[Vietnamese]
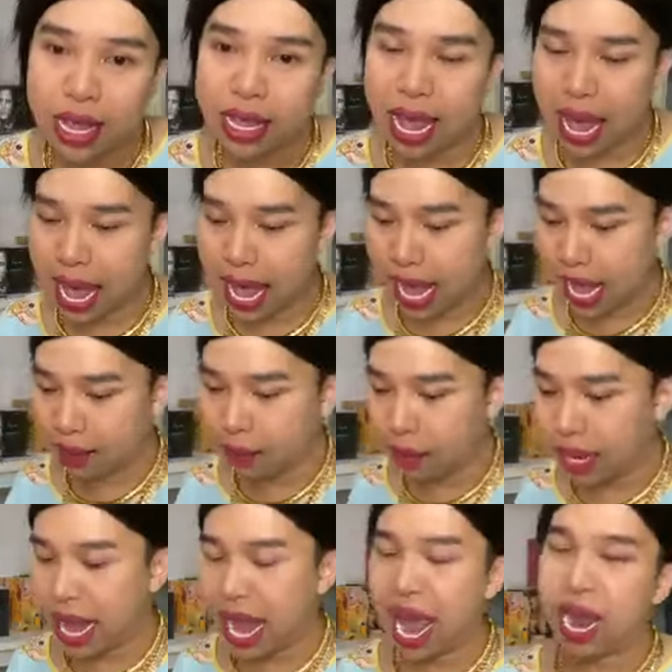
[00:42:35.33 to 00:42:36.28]
dạ
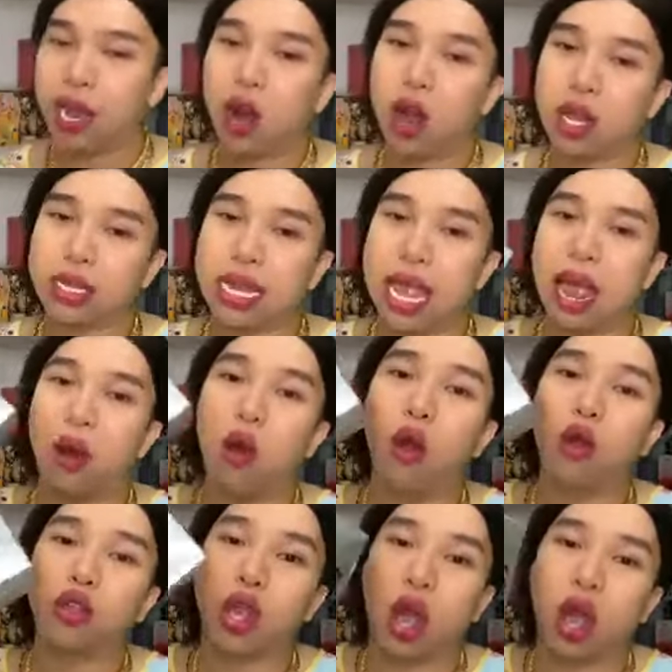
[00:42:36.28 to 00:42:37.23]
212 rồi sale
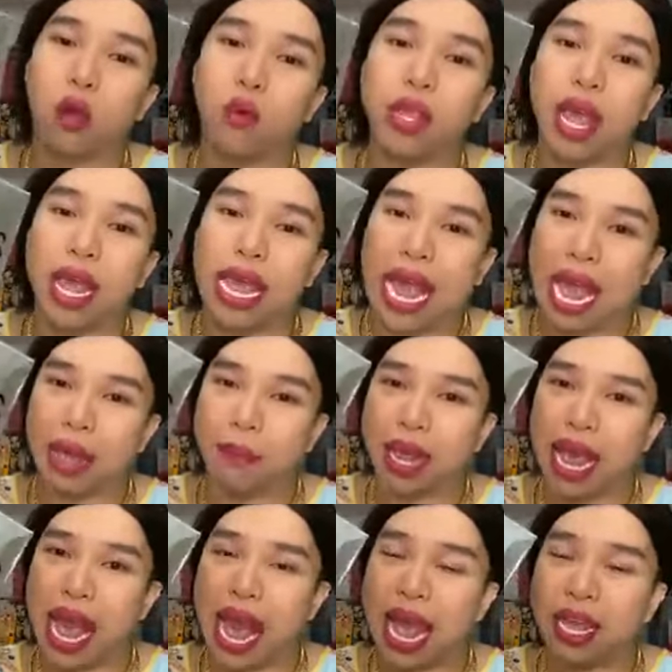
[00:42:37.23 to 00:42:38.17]
luôn cho quý vị
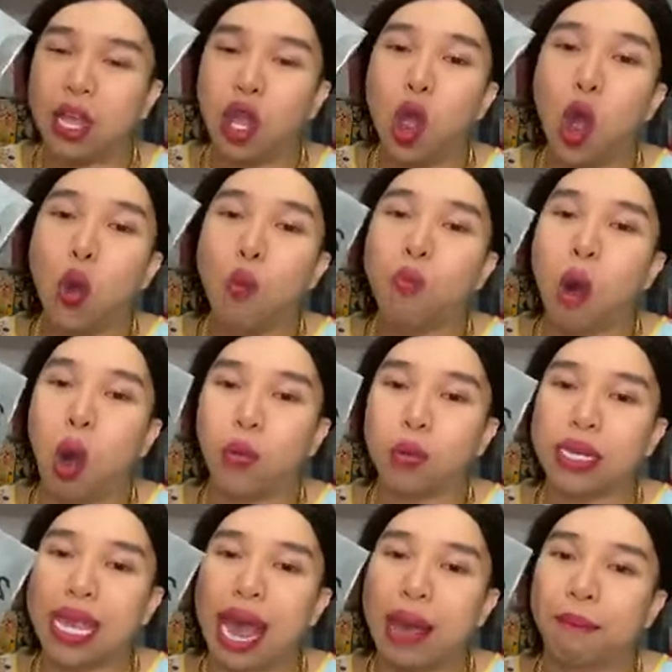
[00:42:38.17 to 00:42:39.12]
212
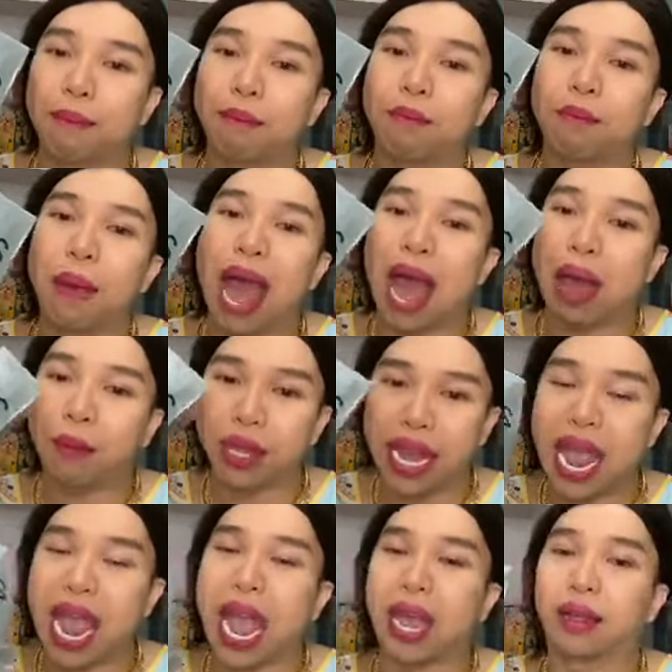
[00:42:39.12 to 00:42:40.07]

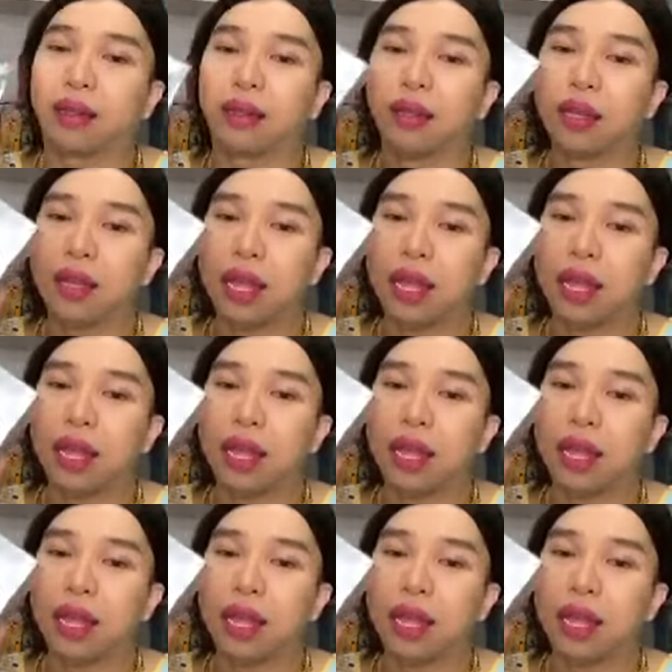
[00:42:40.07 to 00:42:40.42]
130 ngàn